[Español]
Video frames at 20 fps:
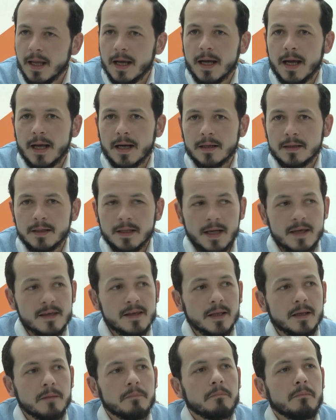la carretera
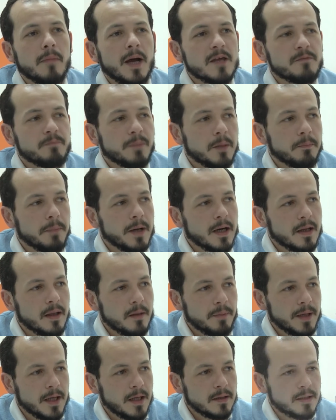esté más
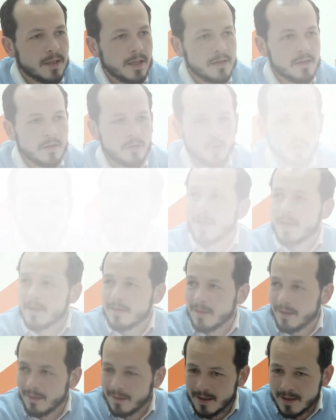preparada para el tránsito, de que es
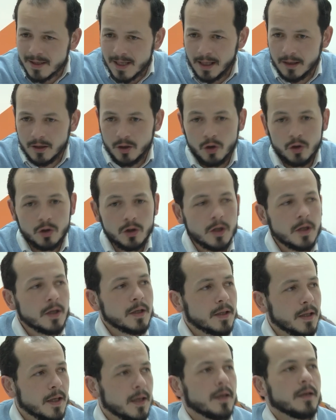necesario
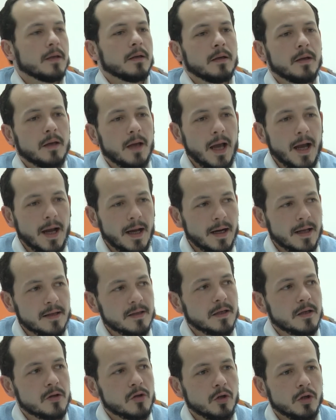que haga las
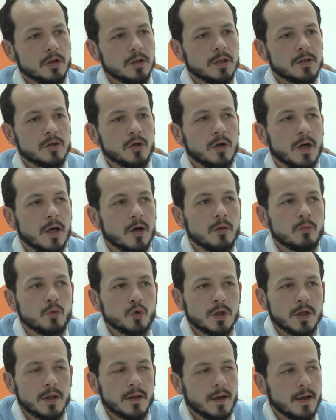gestiones con la
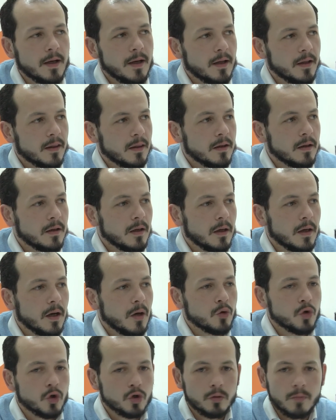comunidad
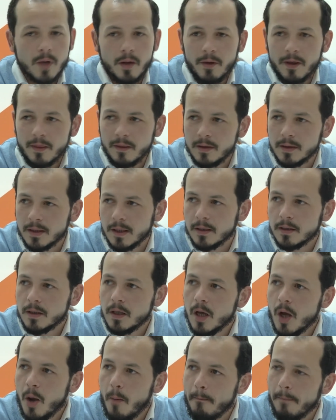autónoma vecina
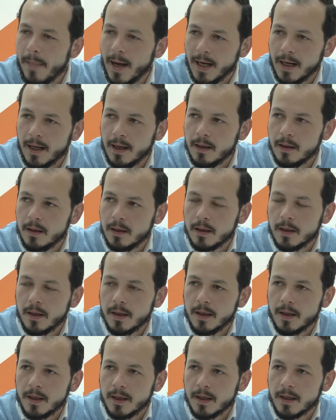para
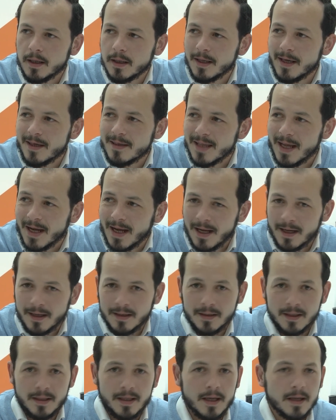eh, que esta
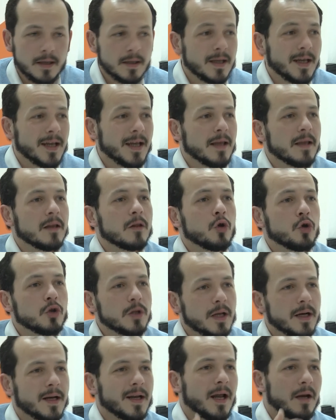carretera, que
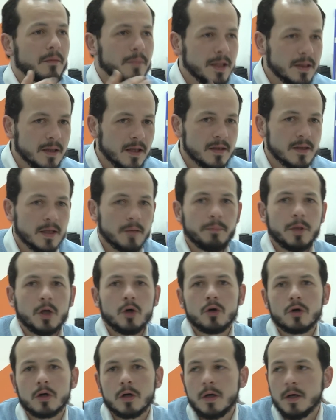donde realmente está
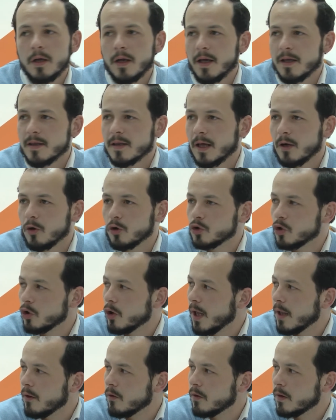peor es al otro
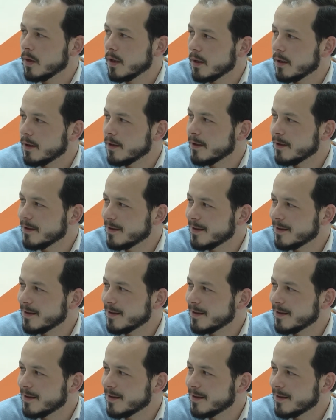lado de